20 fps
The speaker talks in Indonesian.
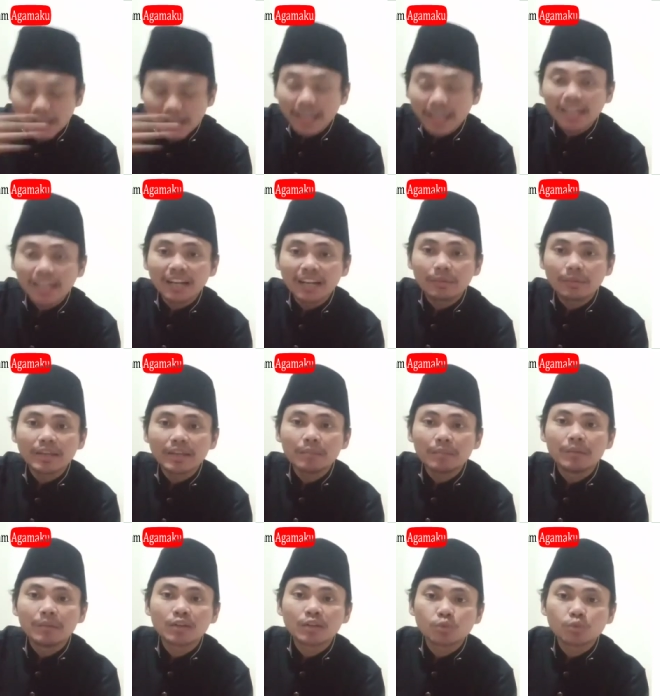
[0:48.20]
kakek ini namanya
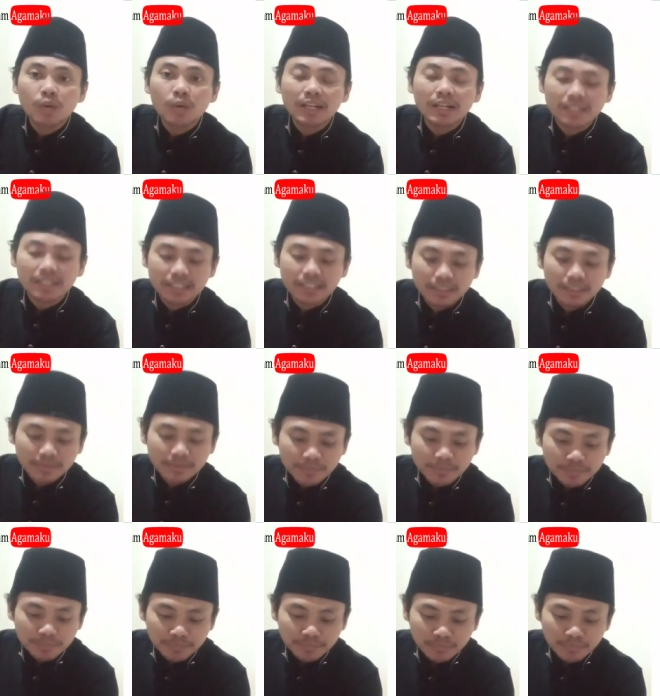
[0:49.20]
Mbah Suwardi
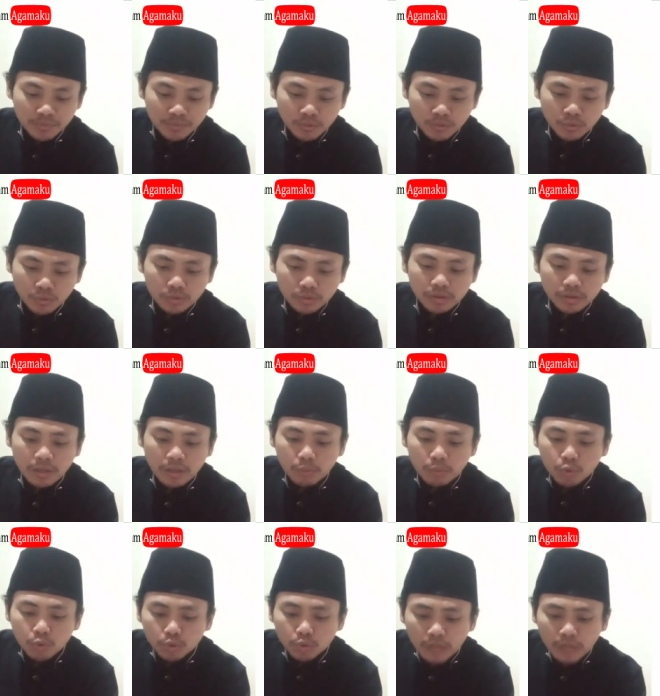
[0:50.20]
30
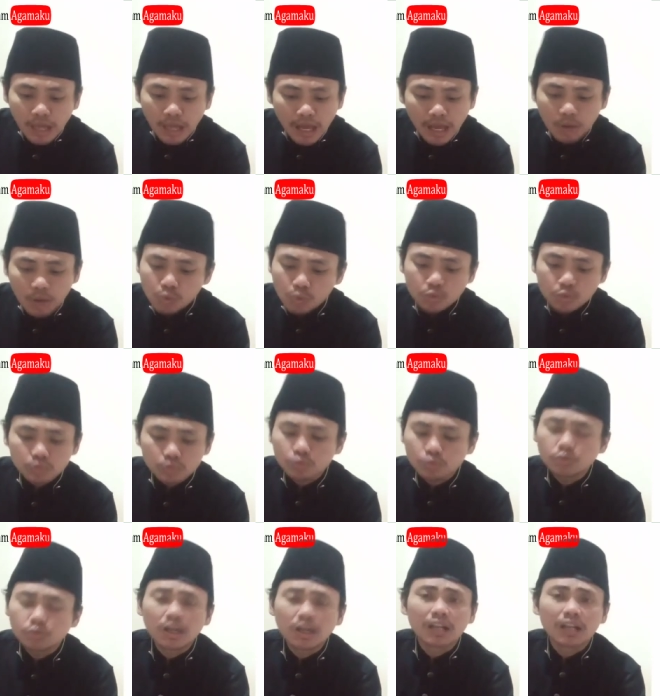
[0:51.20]
tahun
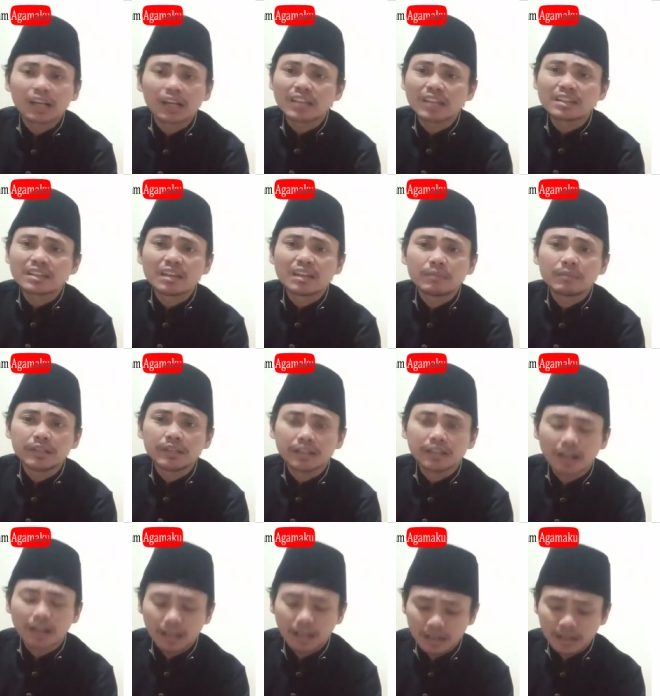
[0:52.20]
sudah kakek saya
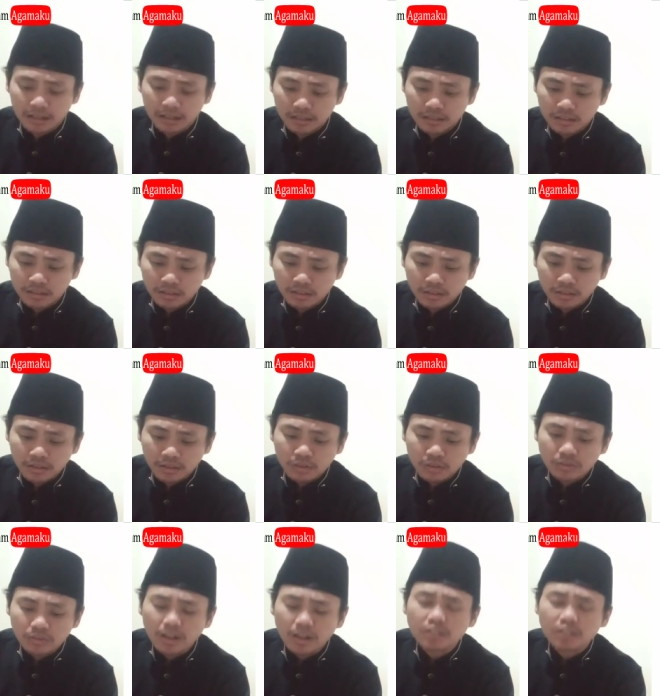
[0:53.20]
meninggal
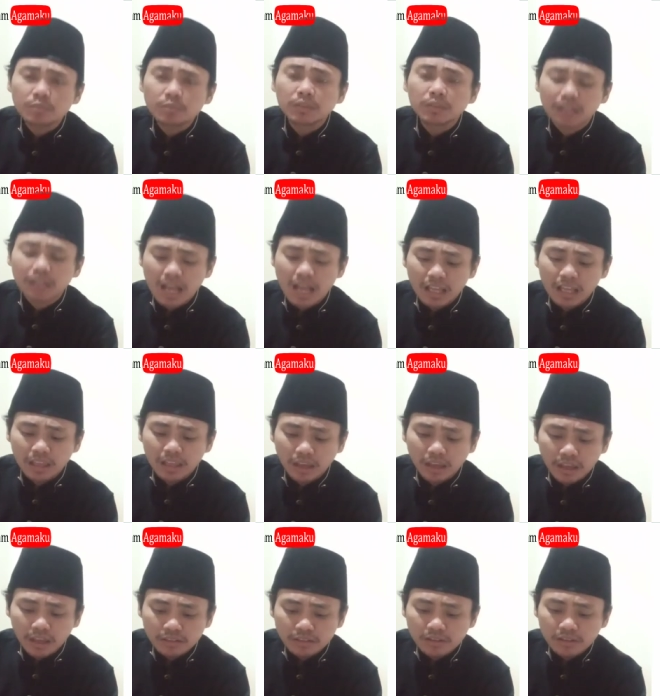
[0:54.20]
saya sempat
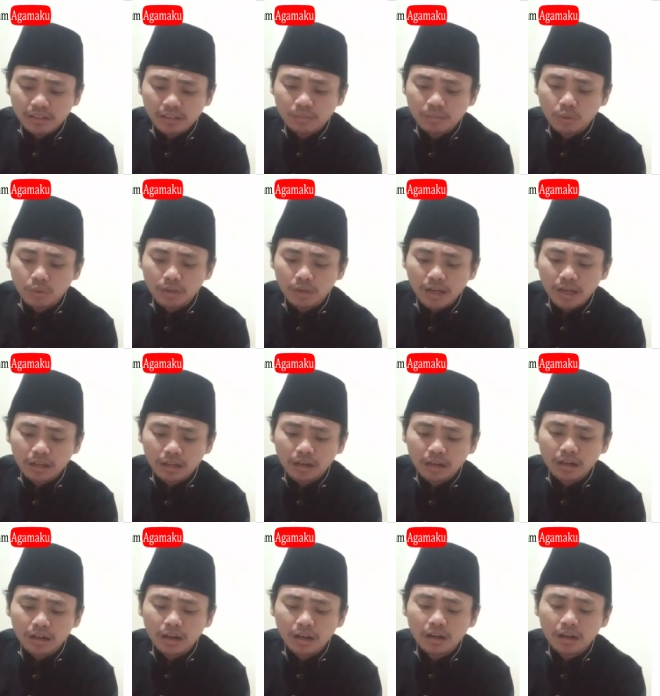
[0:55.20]
kaget saat dibongkar
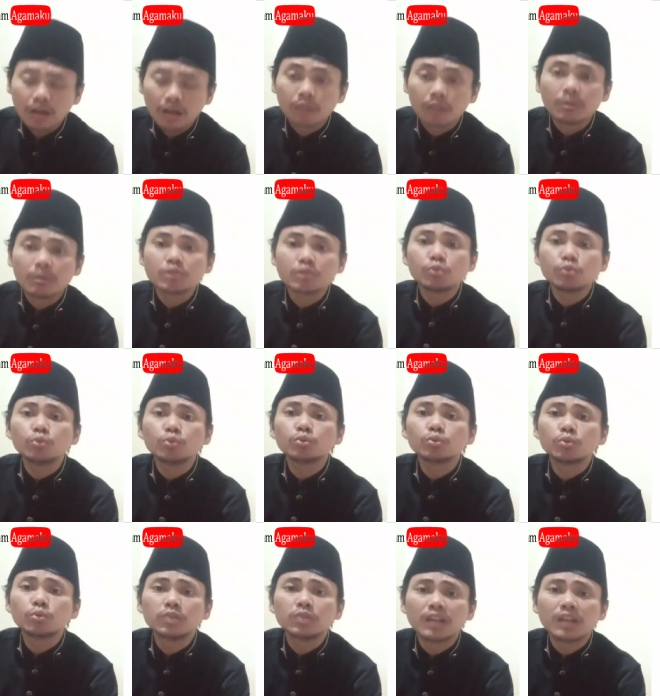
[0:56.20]
karena masih
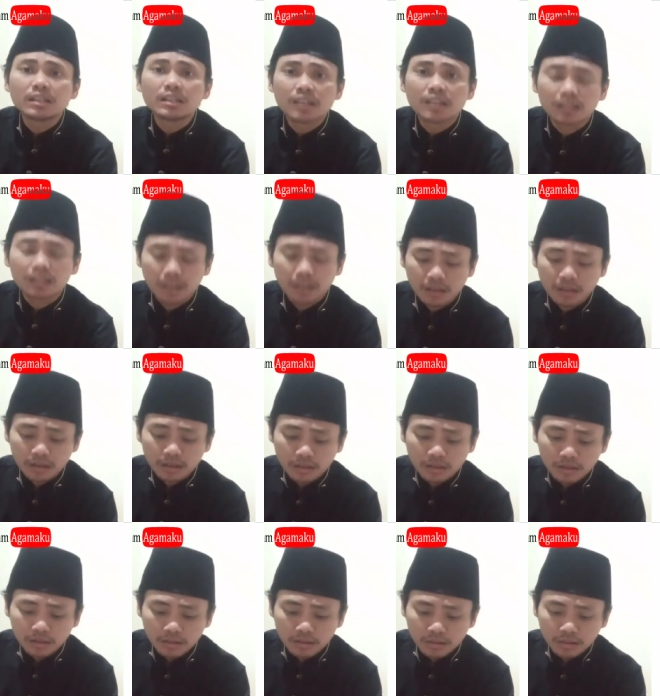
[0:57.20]
utuh jenazahnya
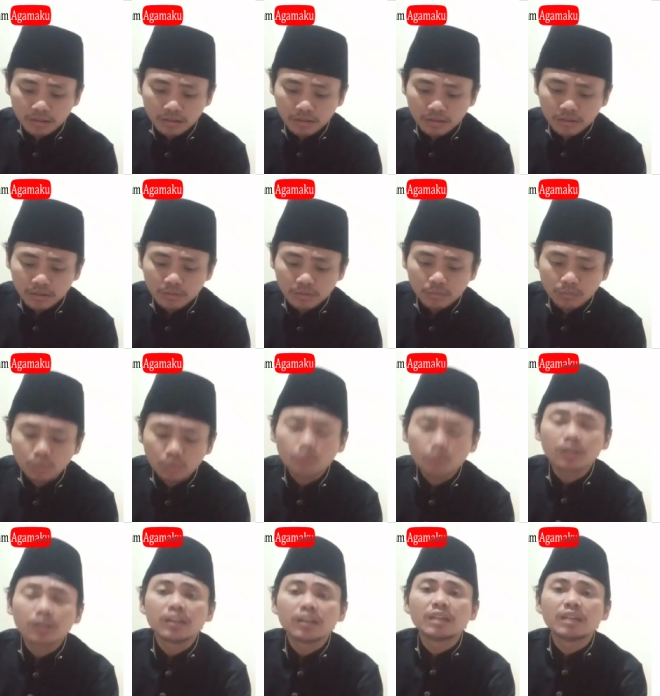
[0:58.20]

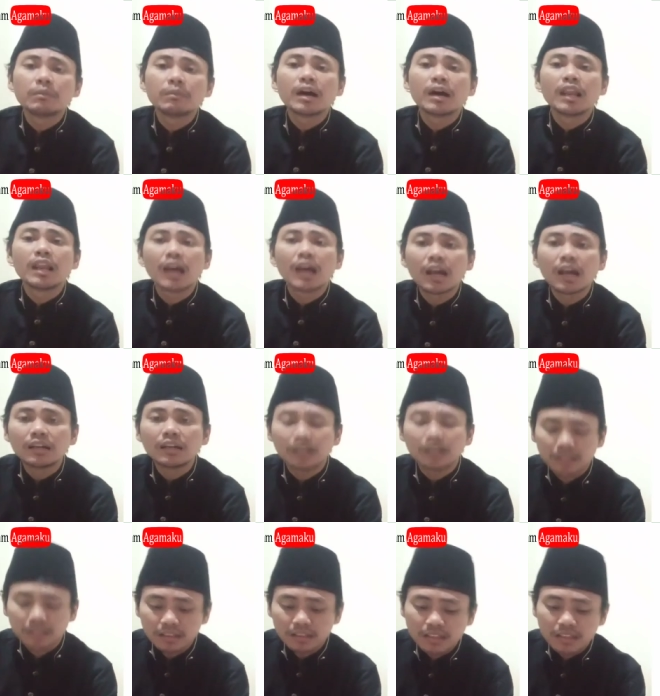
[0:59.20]
mungkin amalan
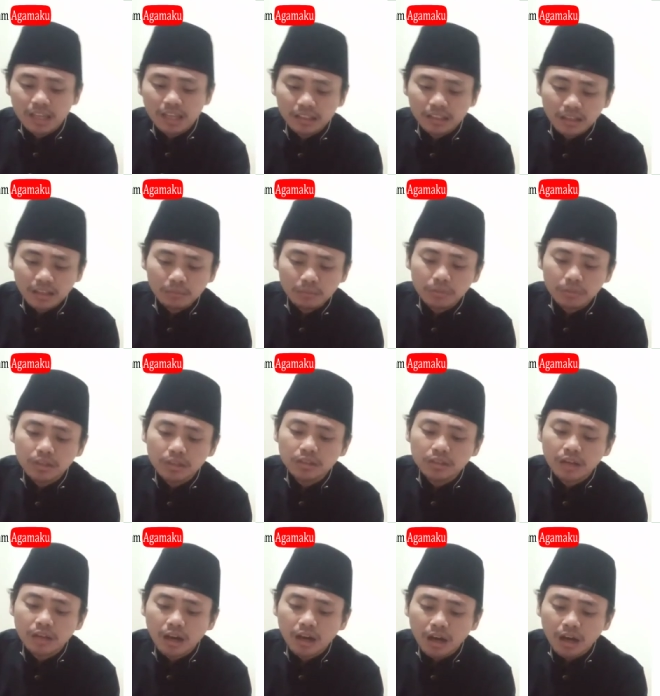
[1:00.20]
dan kegiatan
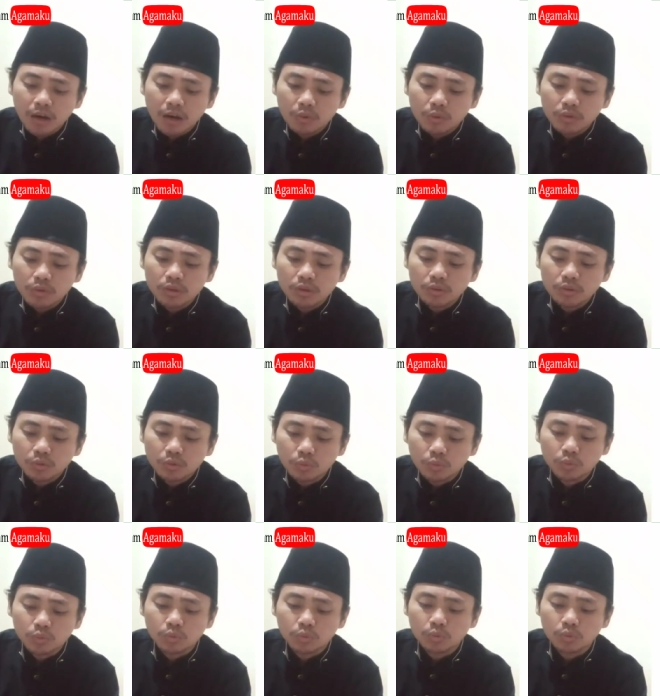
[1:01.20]
beliau
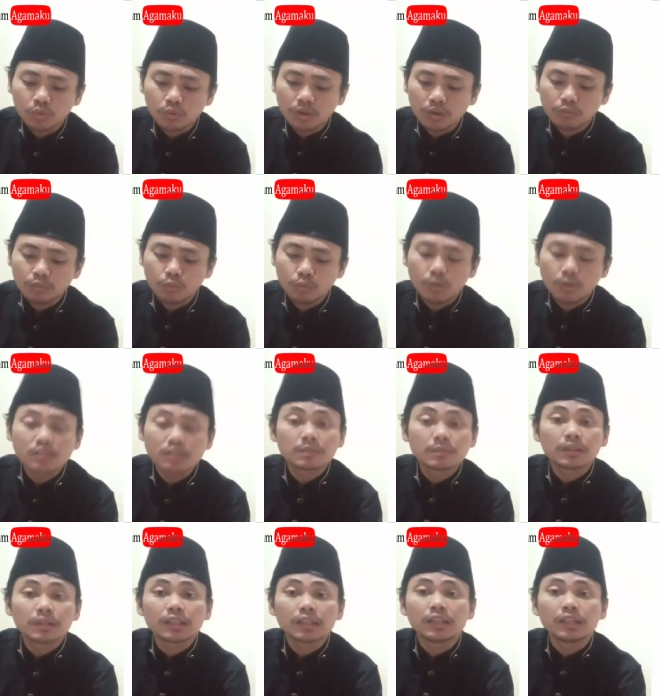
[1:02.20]
itu yang membuat
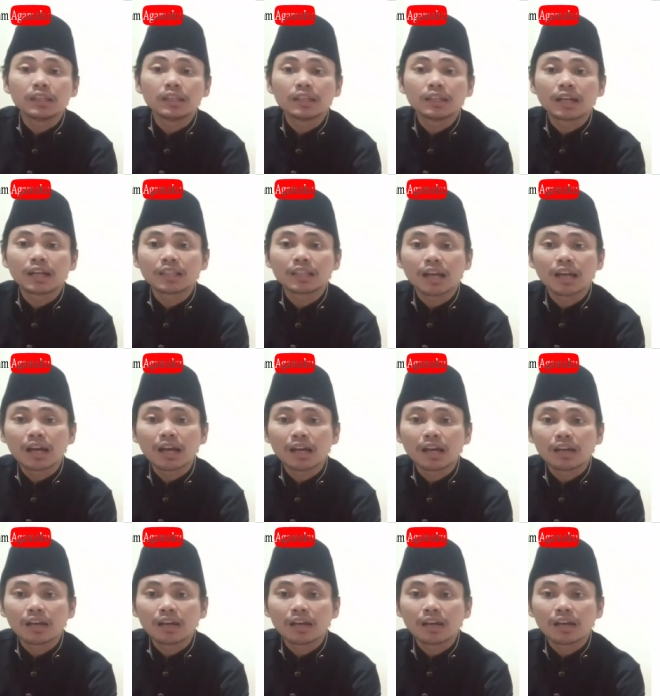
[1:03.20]
seperti ini kata